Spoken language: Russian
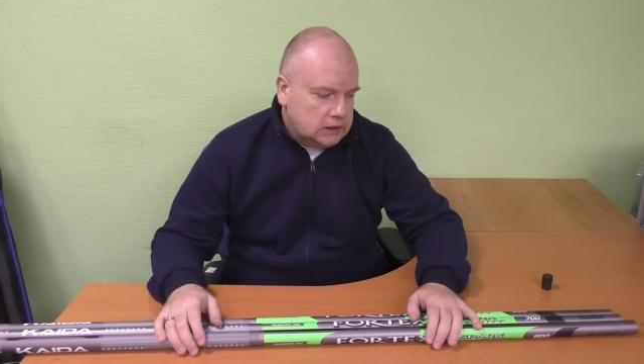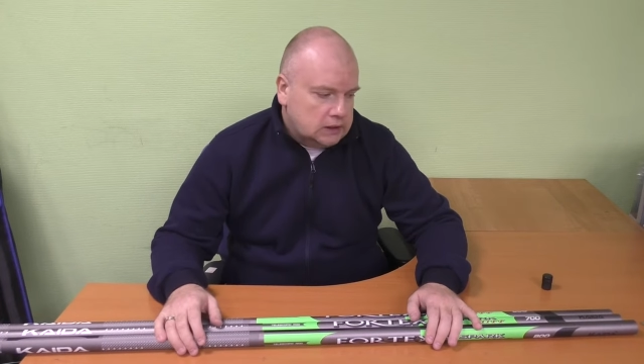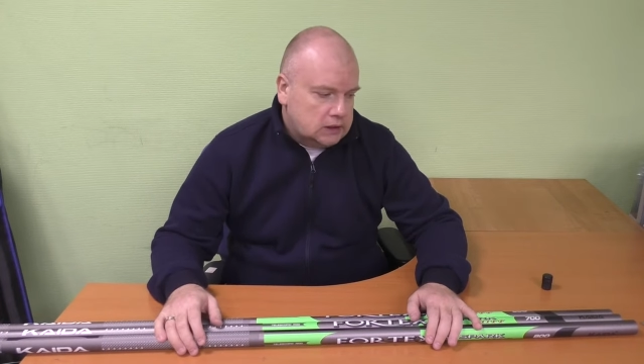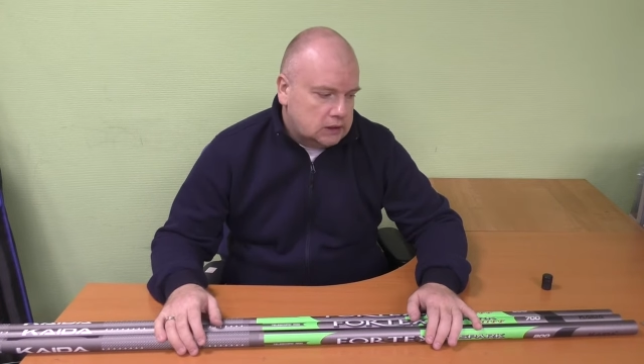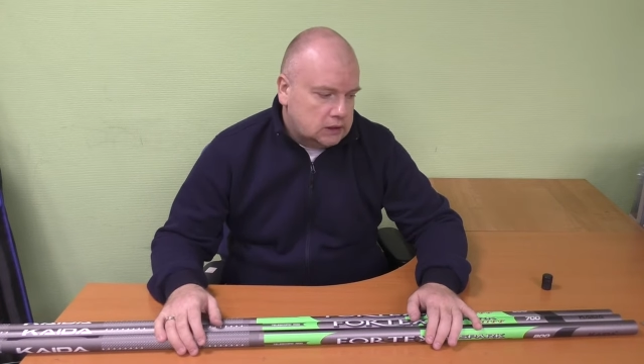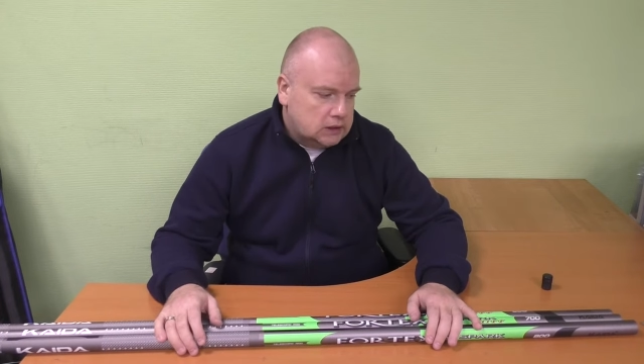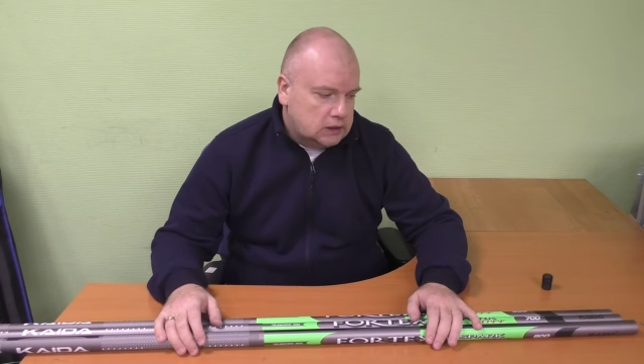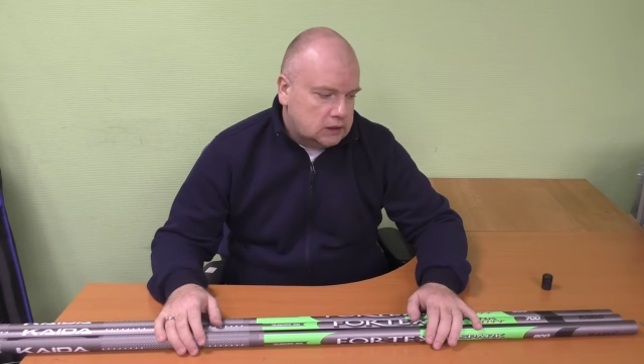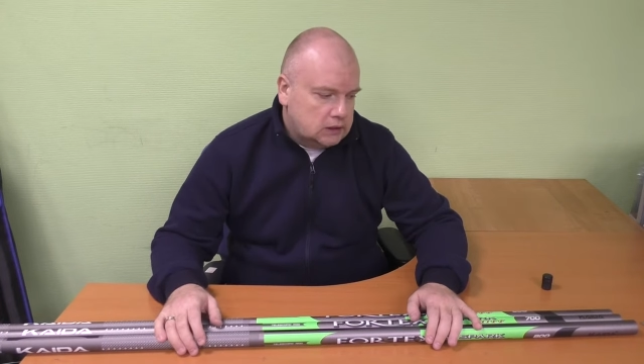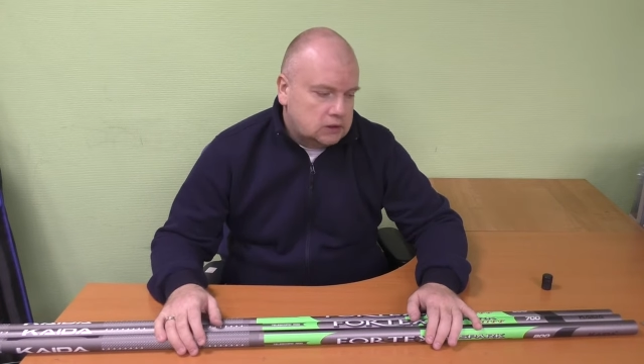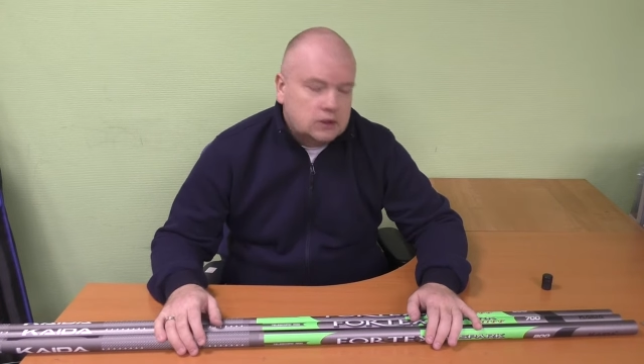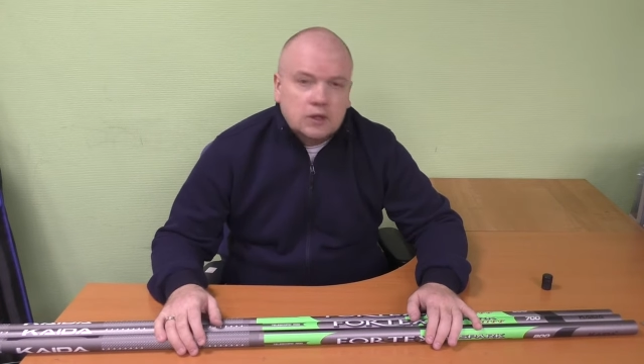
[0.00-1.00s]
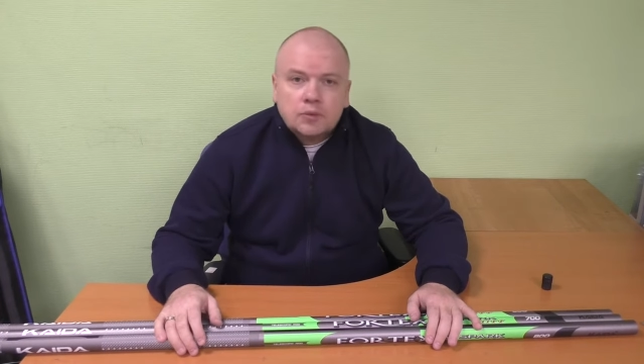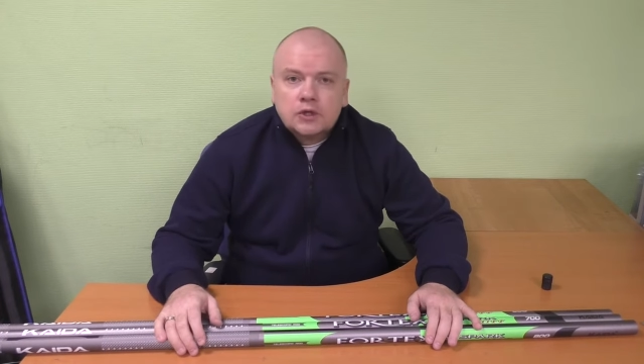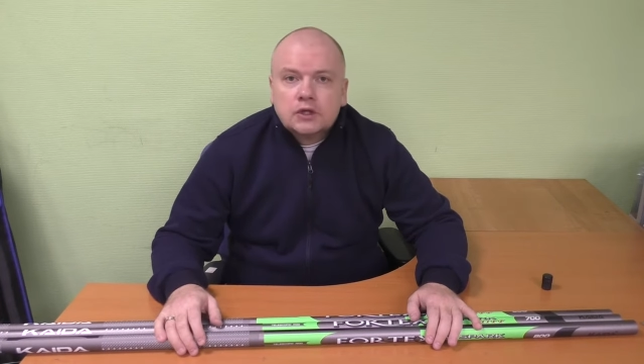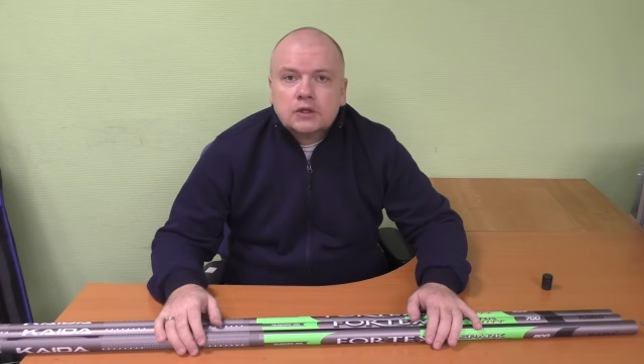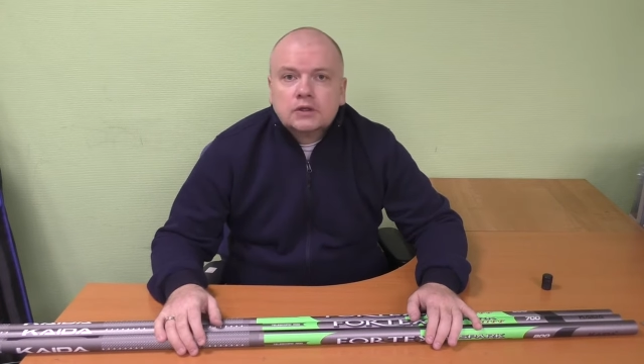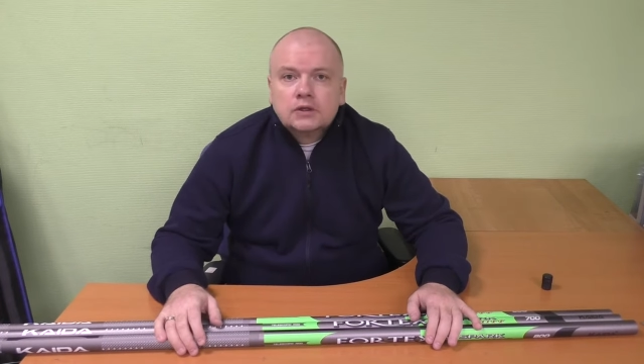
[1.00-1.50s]
не
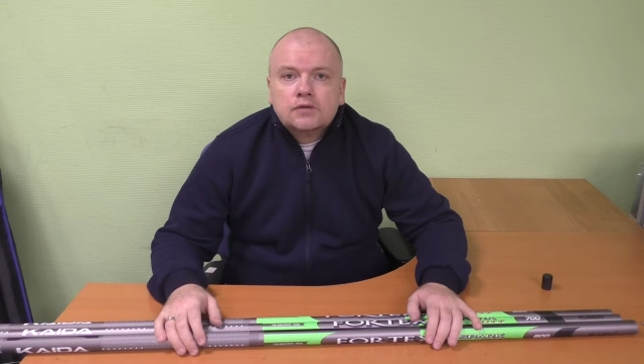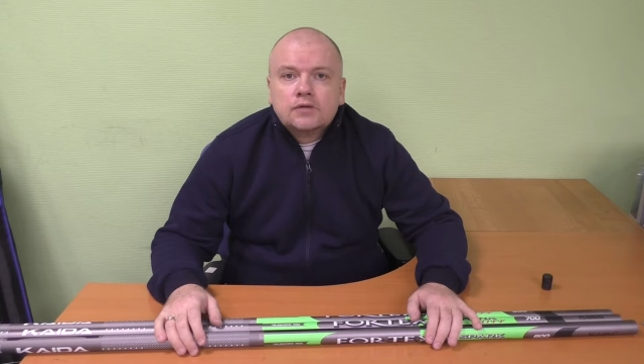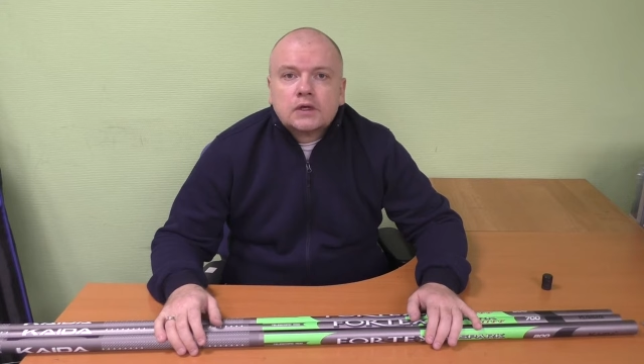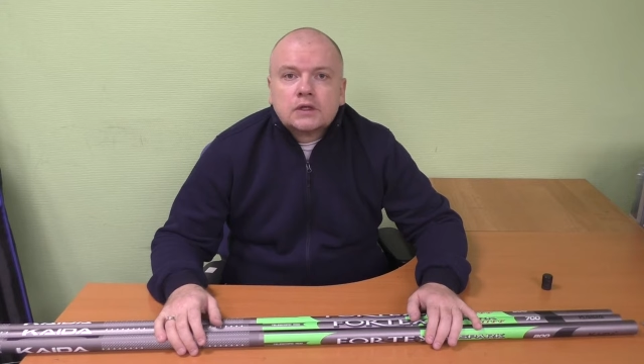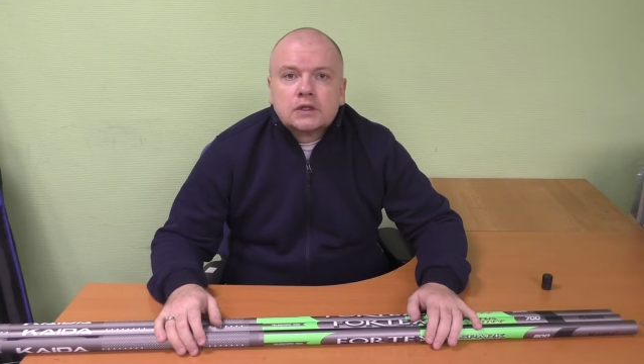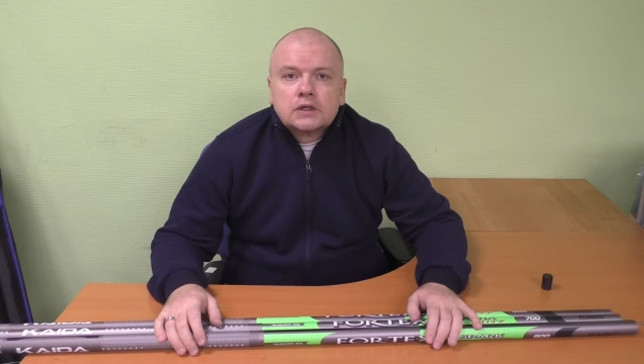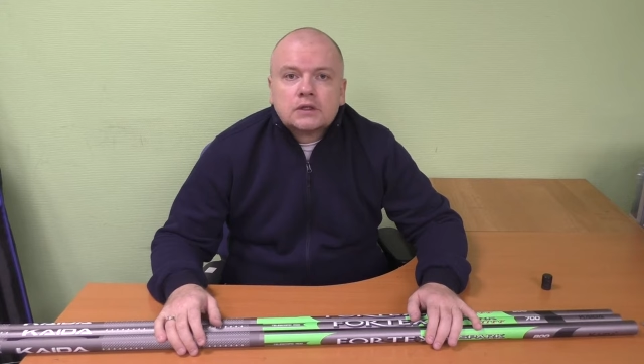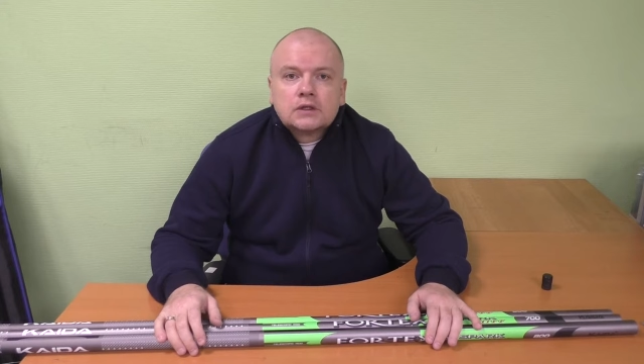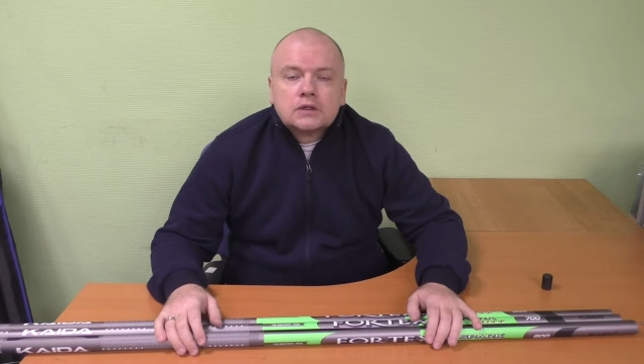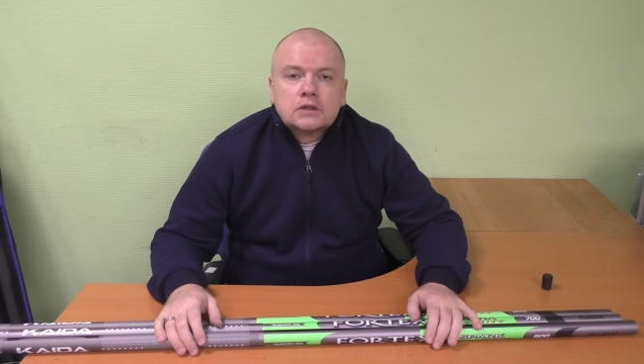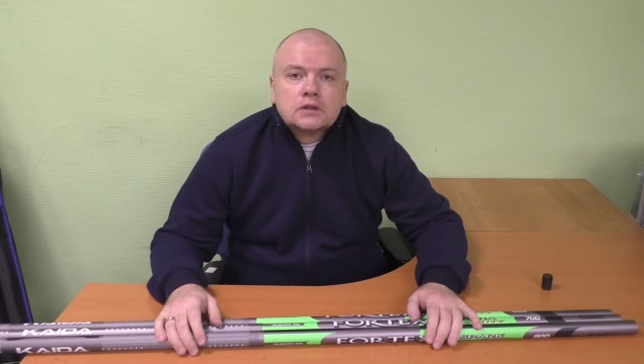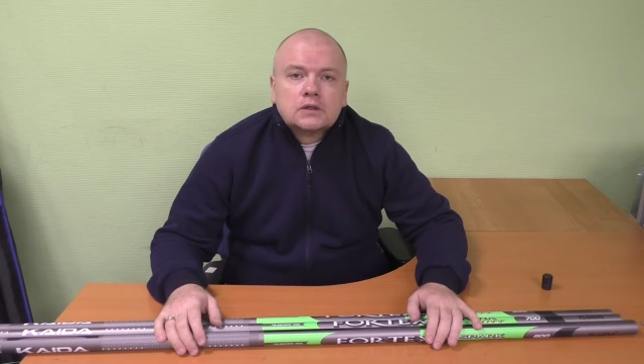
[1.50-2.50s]
было ни Фортекс,